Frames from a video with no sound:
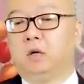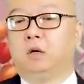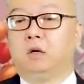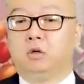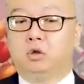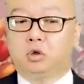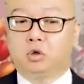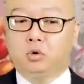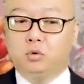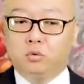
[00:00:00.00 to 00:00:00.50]

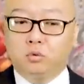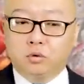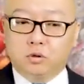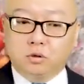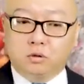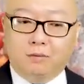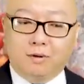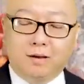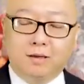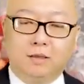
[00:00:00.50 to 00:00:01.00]
数
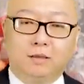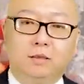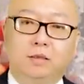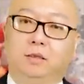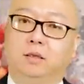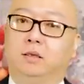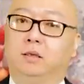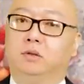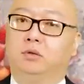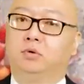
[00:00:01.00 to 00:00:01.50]
字化的意
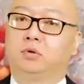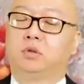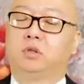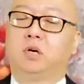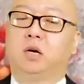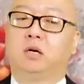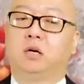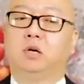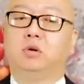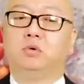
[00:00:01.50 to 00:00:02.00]
义就是
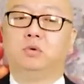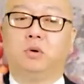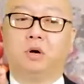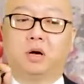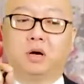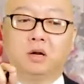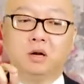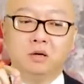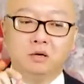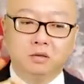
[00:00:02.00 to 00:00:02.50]
让人用
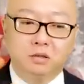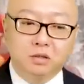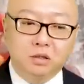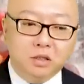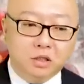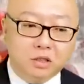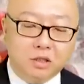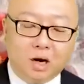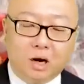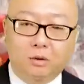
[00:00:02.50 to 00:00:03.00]
更
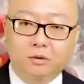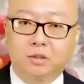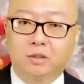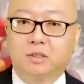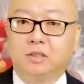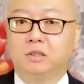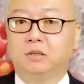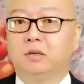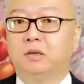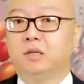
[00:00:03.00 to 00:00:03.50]
少的
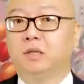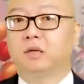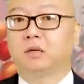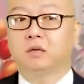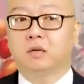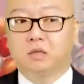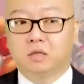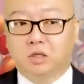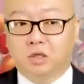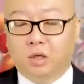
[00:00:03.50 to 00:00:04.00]
精力、
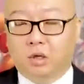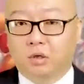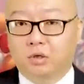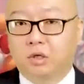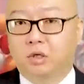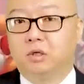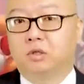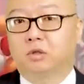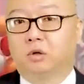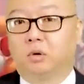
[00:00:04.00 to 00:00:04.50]
更少的
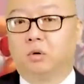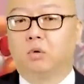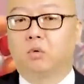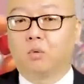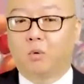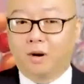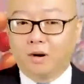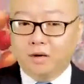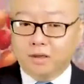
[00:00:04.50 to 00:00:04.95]
人手管